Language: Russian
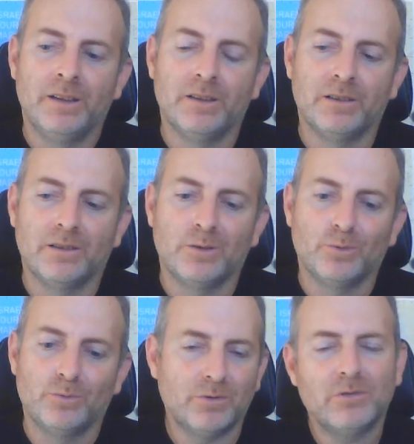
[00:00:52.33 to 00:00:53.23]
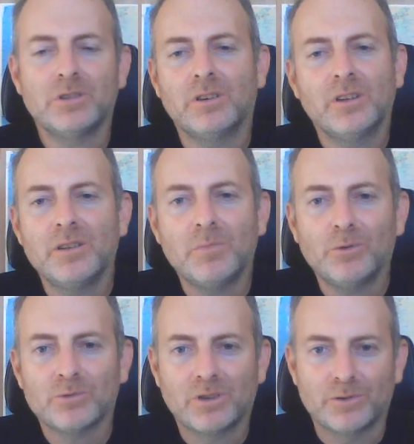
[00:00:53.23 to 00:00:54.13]
Э, с другой стороны, я не
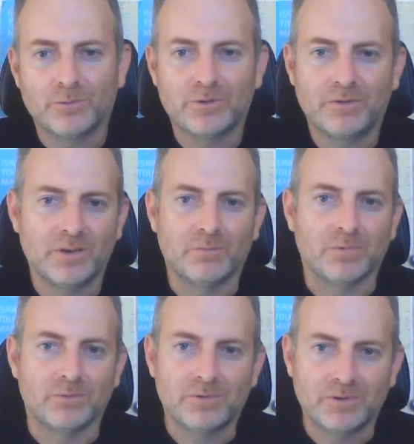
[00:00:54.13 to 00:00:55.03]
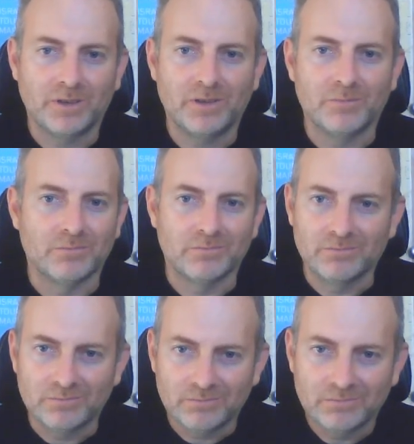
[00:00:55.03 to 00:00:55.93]
могу сказать, что совсем был уж таким
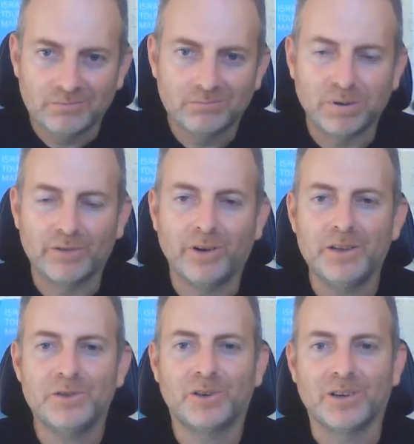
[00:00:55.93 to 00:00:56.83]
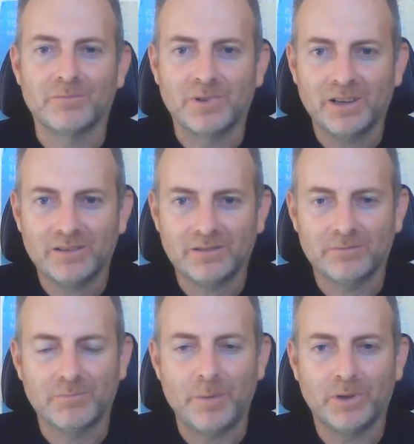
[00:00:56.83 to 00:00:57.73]
профанчиком, да,
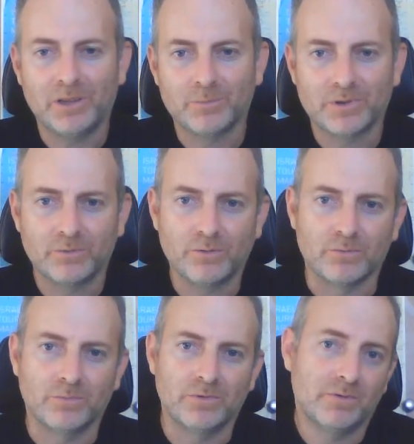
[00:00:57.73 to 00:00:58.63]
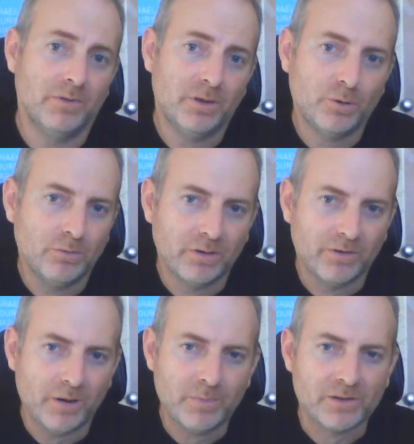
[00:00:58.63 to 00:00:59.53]
маменьким сынком. То есть вы три года
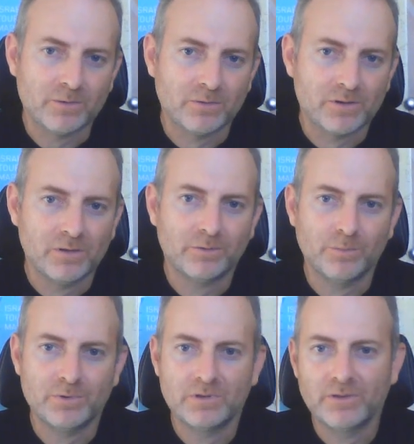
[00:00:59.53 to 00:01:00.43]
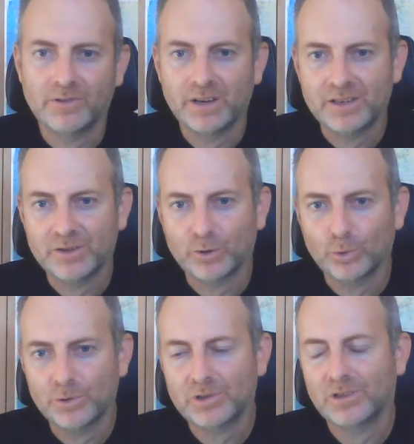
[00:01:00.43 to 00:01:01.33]
в армии отслужил, в том числе в горячих
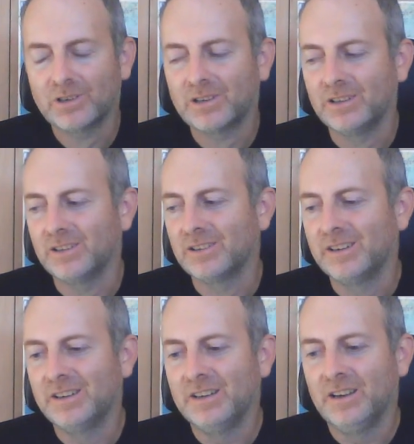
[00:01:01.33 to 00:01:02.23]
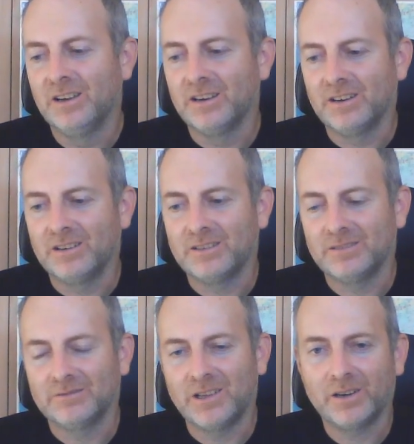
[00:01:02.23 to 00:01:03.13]
точках и
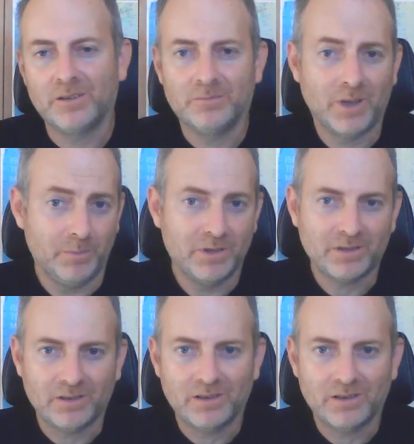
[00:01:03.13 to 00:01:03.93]
э, на, армей, на армейской